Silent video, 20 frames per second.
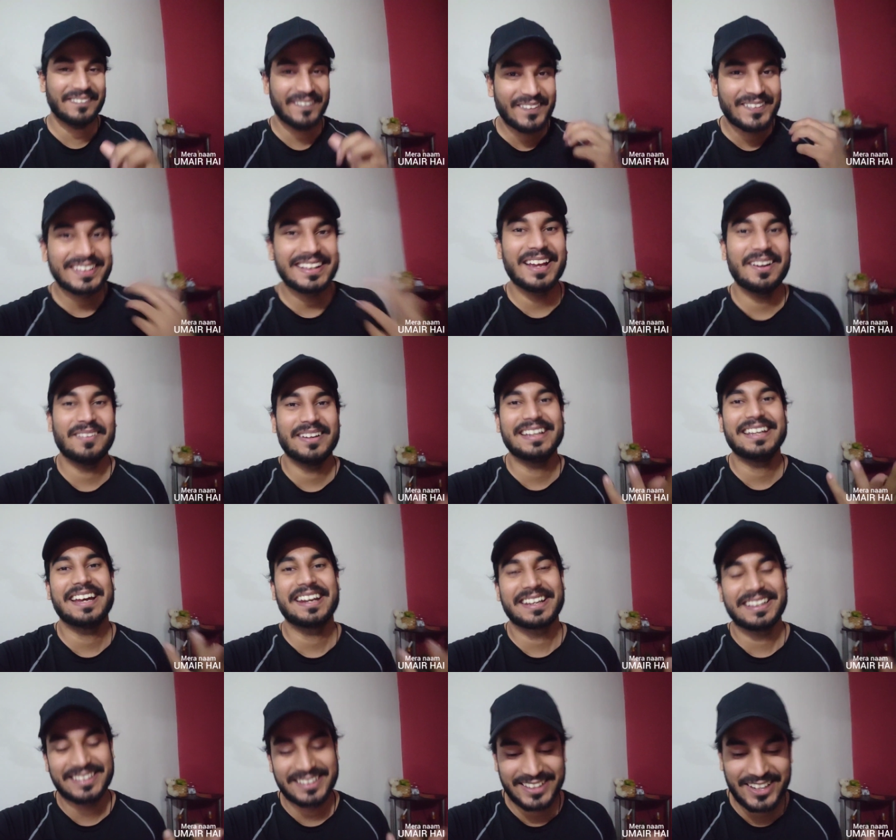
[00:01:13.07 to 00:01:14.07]
होता है भाई
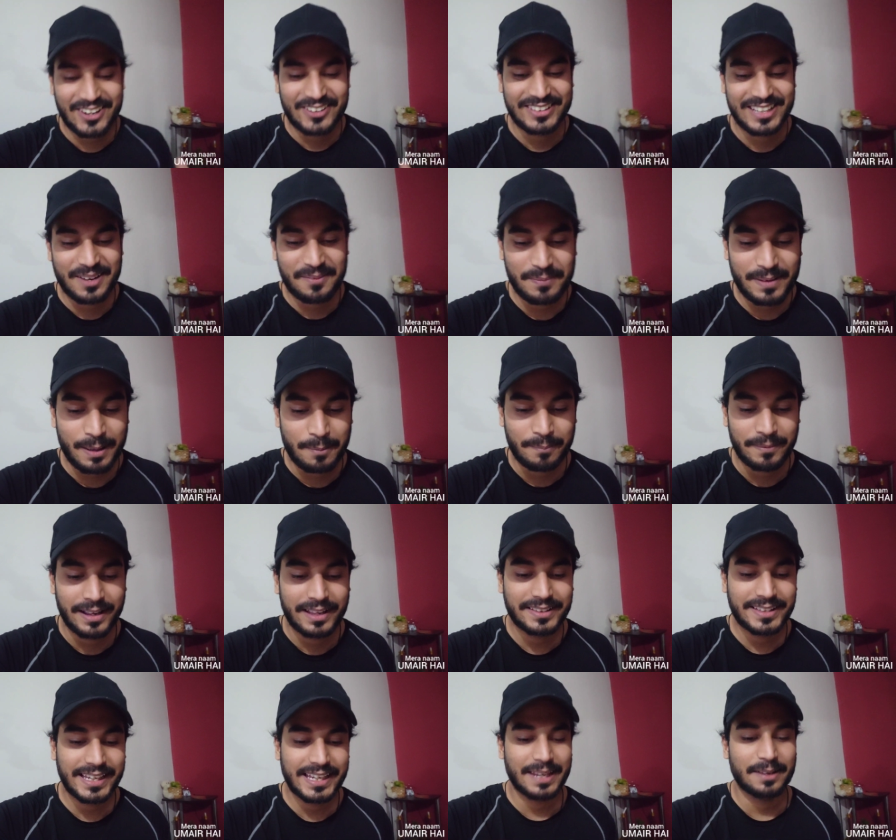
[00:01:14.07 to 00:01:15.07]
यार किसी का होता है अपना
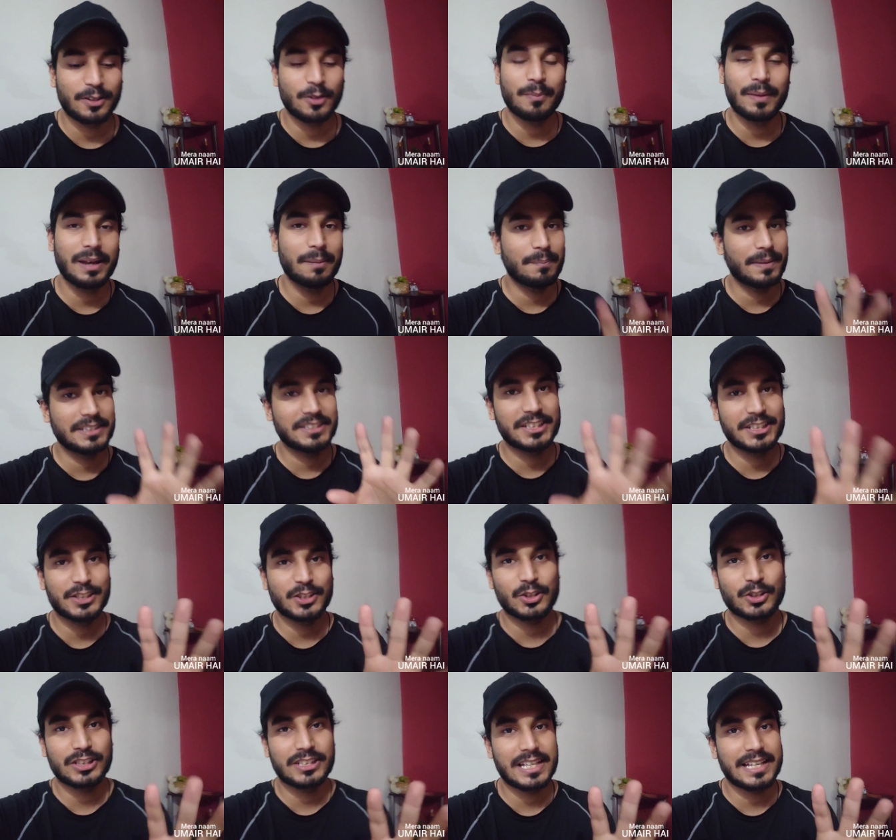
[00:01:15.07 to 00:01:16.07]
अपना सही है तो मैंने पच्चीस
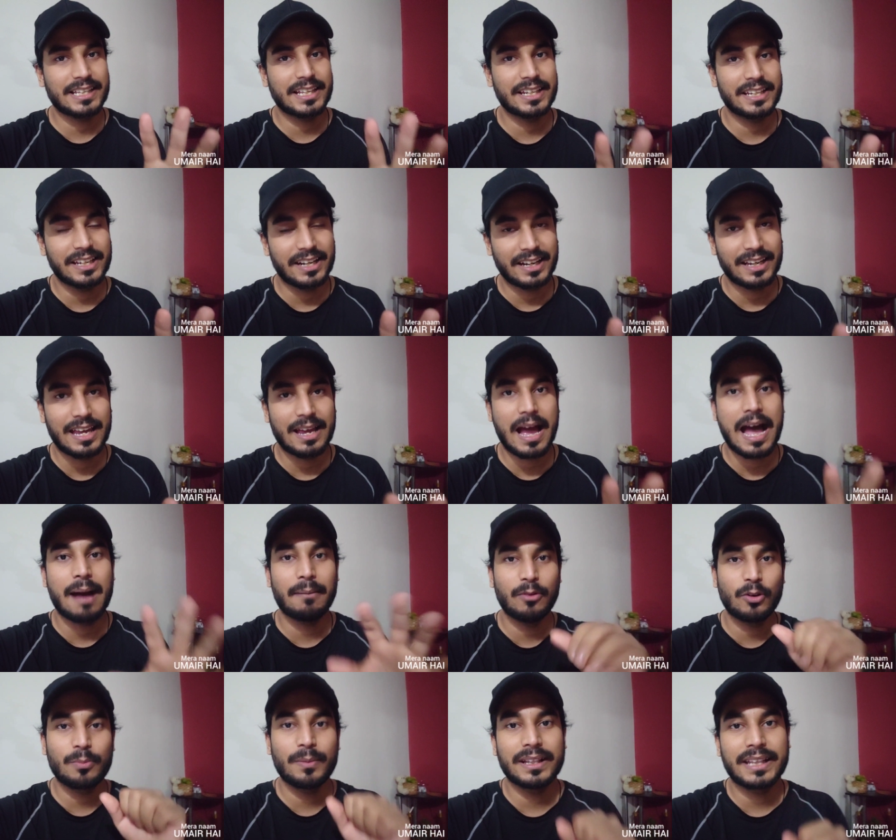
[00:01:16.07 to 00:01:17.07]
रोज़ से ज़्यादा नहीं रखे
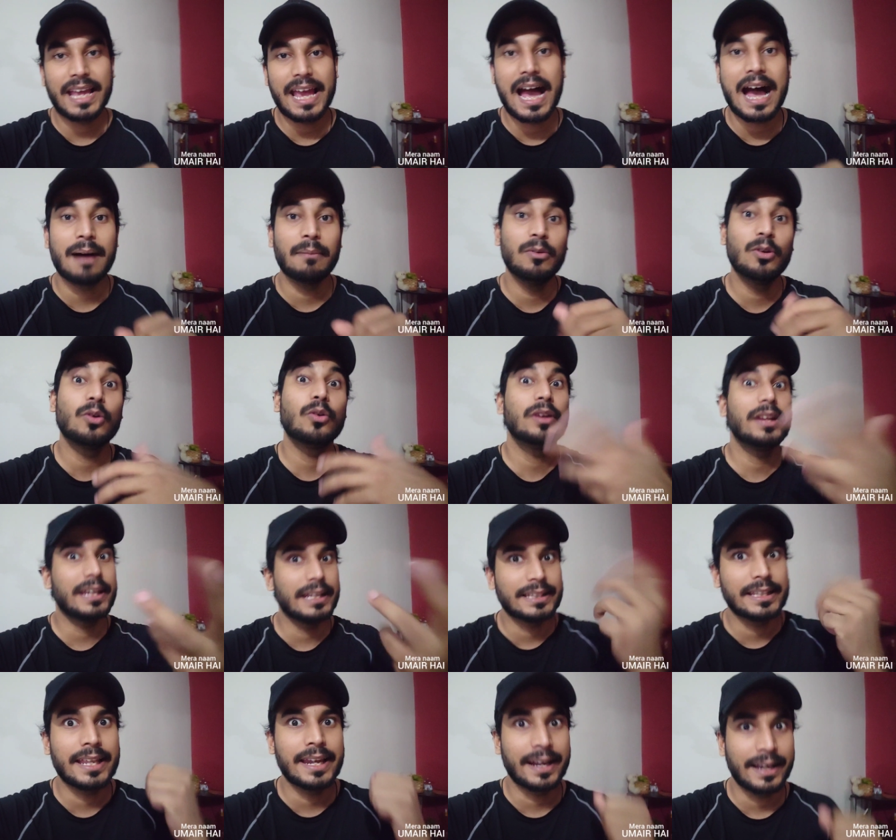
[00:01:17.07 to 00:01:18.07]
आप लोग बताएं आप लोगों ने
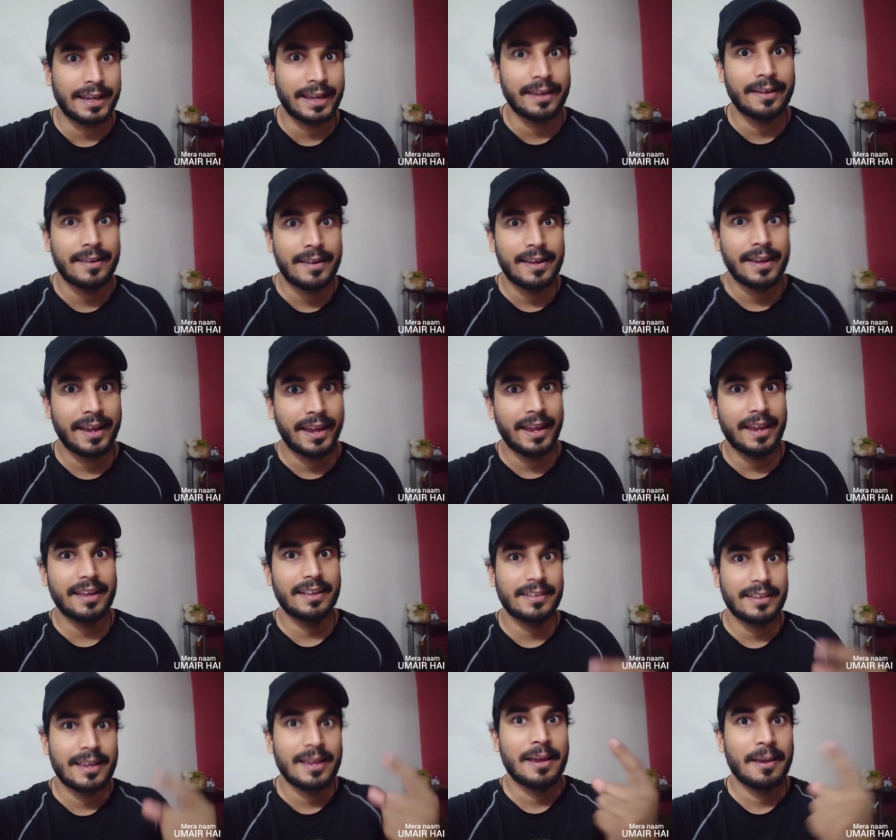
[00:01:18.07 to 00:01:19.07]
कितने रखे हैं
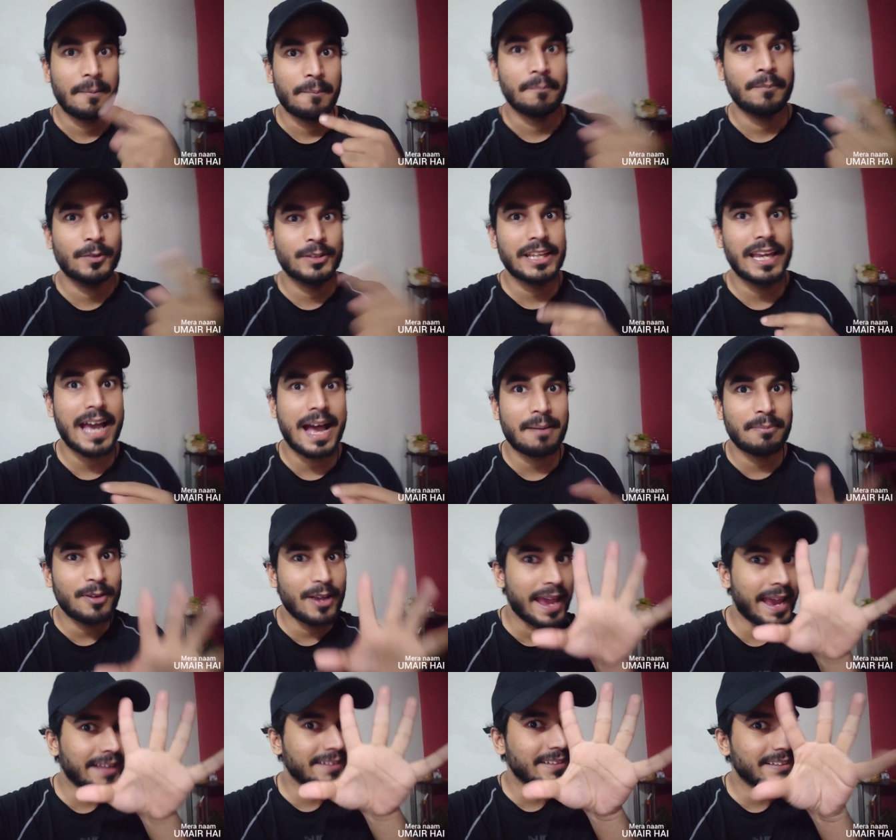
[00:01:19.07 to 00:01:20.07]
मुझे आप
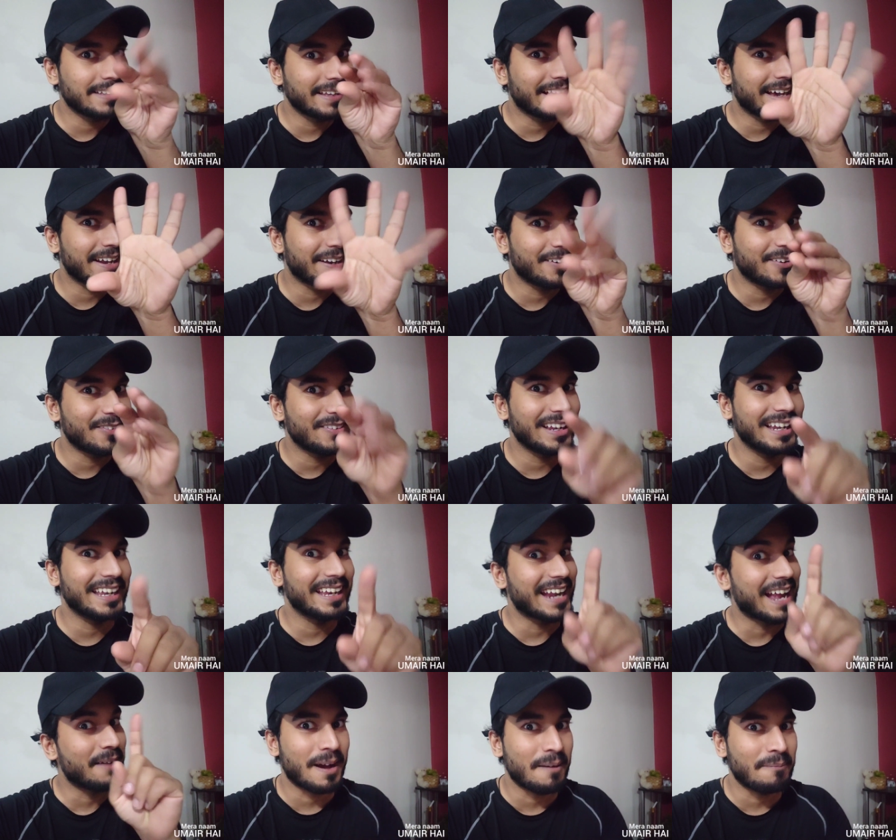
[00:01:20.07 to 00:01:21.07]
लोग ऐसे ऐसे कर रहे होंगे
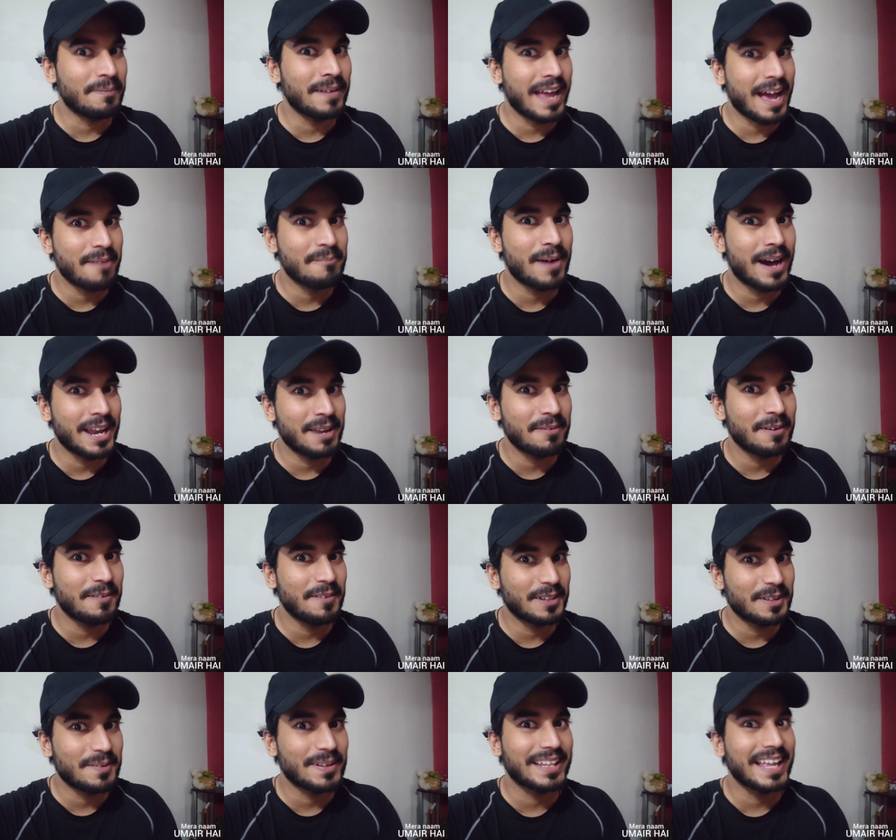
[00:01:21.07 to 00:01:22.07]
लेकिन अपने आप बारे में
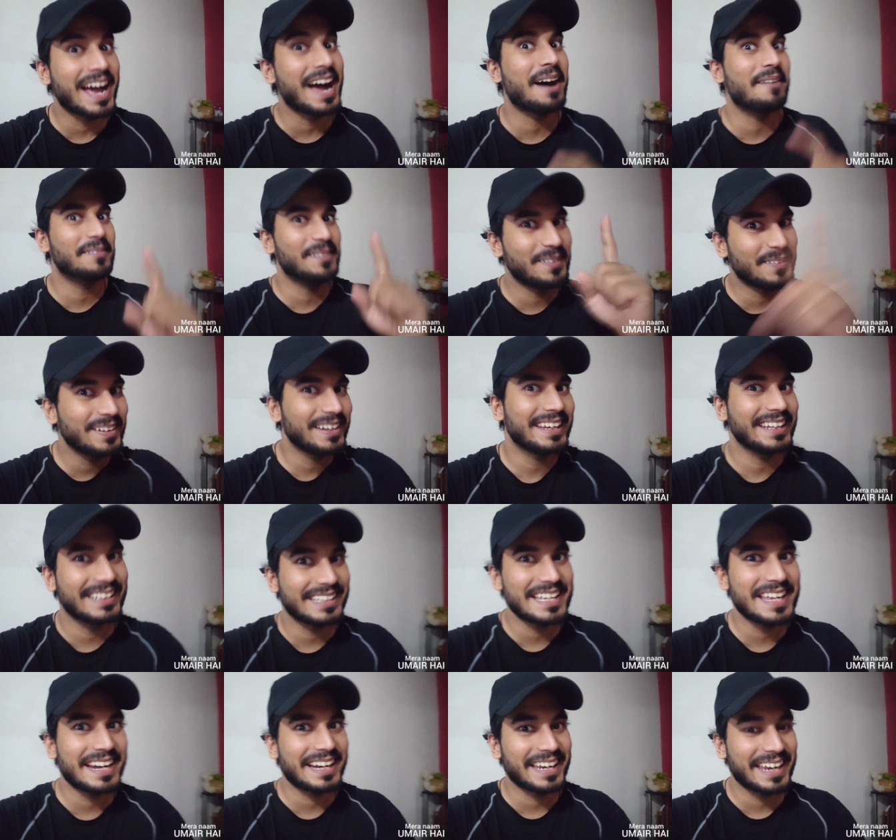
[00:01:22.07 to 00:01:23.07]
भी तो बताएं आप लोगों ने
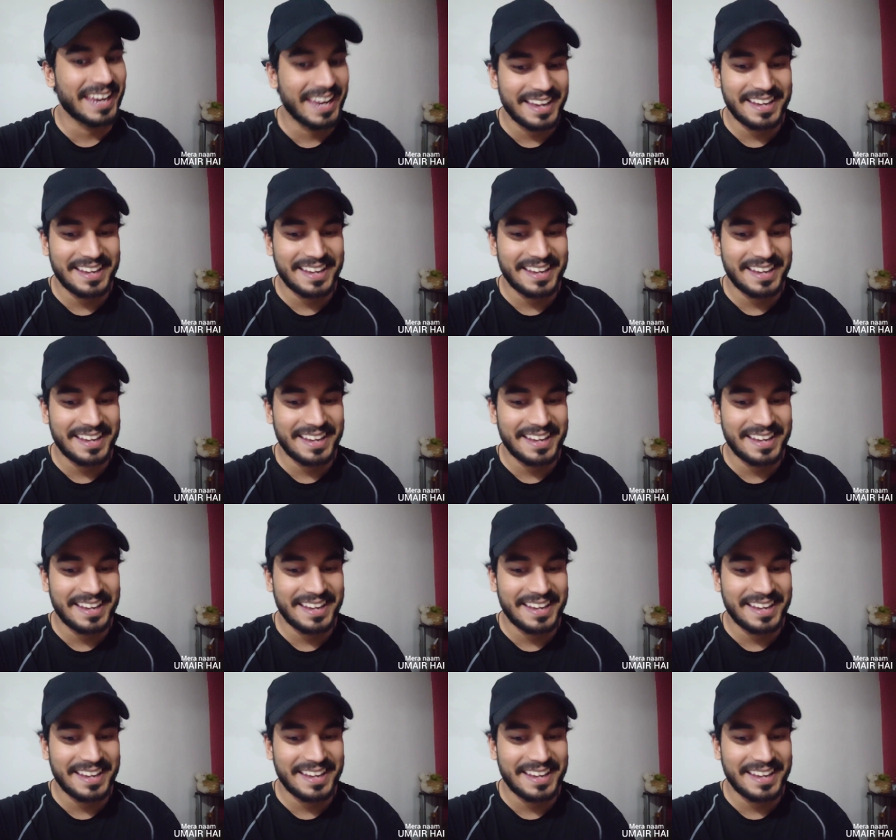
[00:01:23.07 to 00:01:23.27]
कितने रखे